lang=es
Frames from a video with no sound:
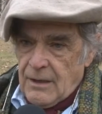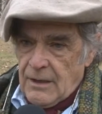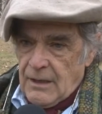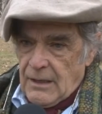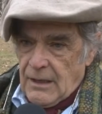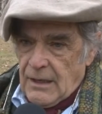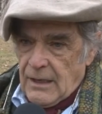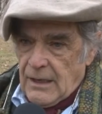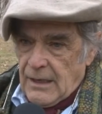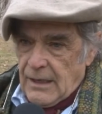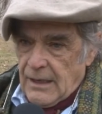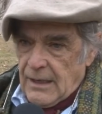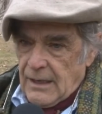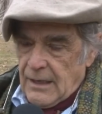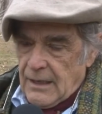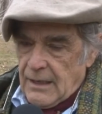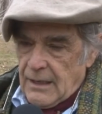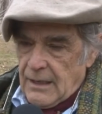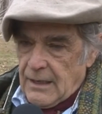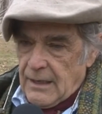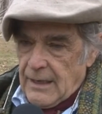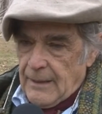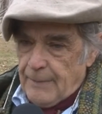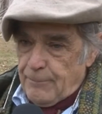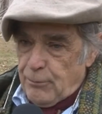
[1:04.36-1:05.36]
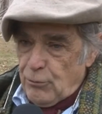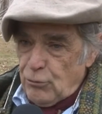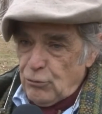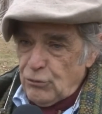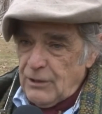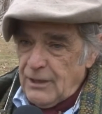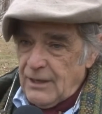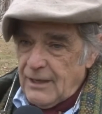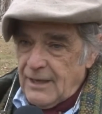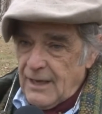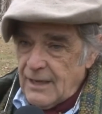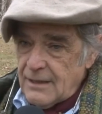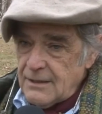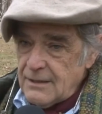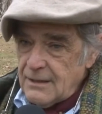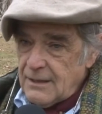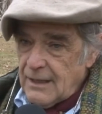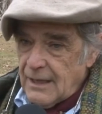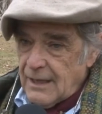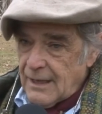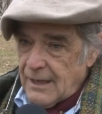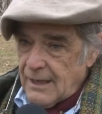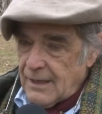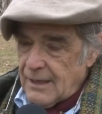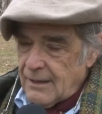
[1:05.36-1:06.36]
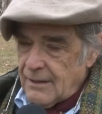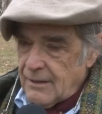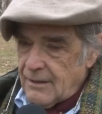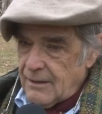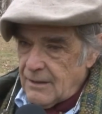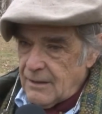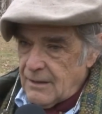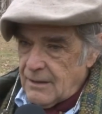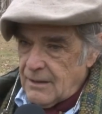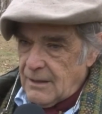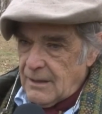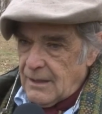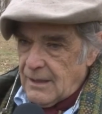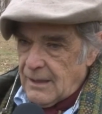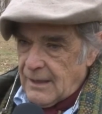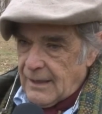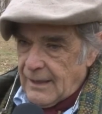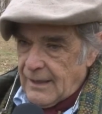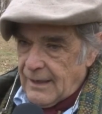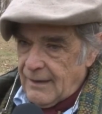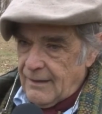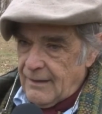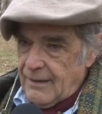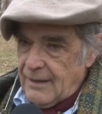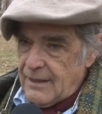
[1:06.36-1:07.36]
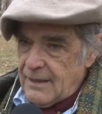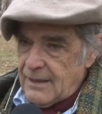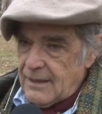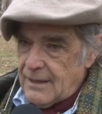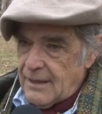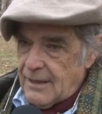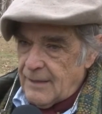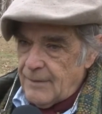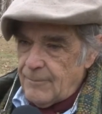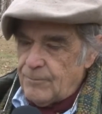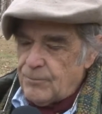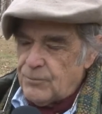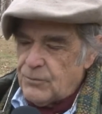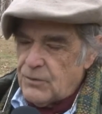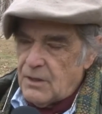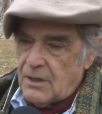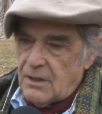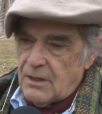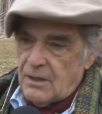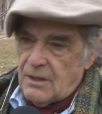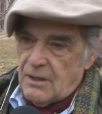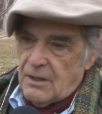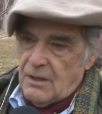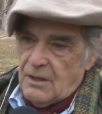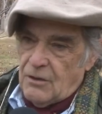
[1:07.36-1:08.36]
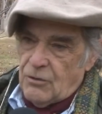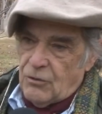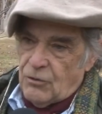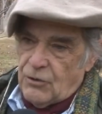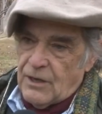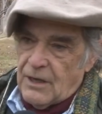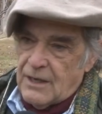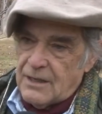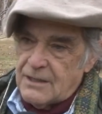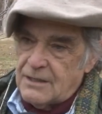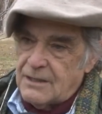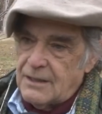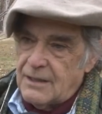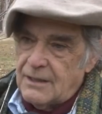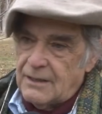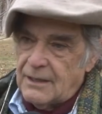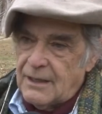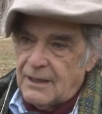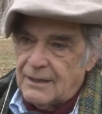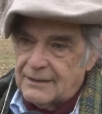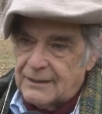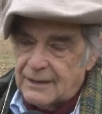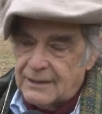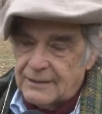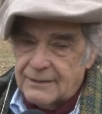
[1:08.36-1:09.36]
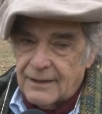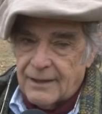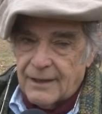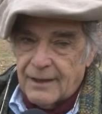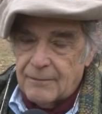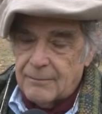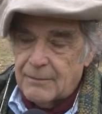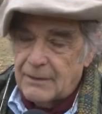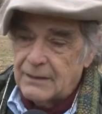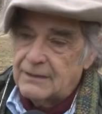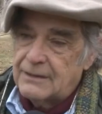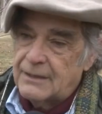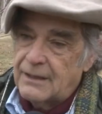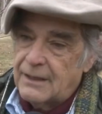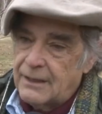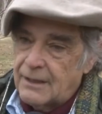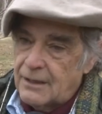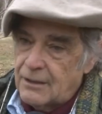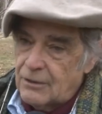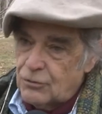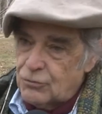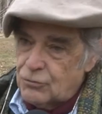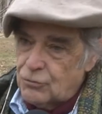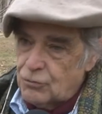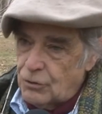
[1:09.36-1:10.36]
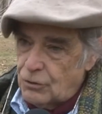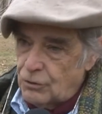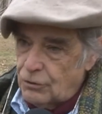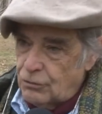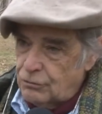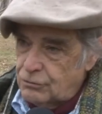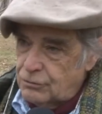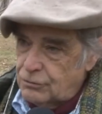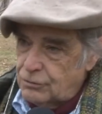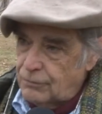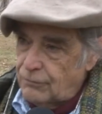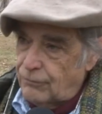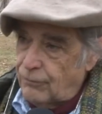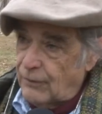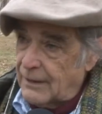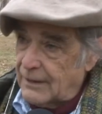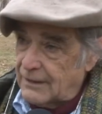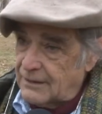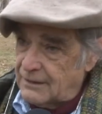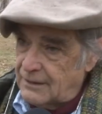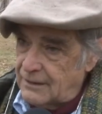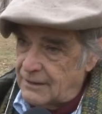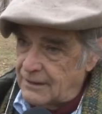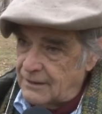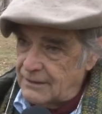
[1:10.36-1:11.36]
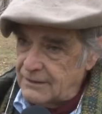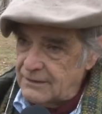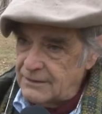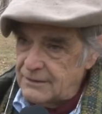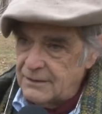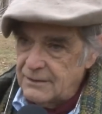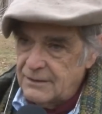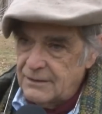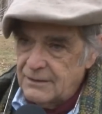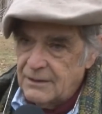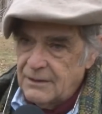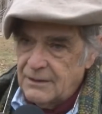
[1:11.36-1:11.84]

el aporte que hace la, ganadería en eh, lo que hace a tratar de mantener los suelos fértiles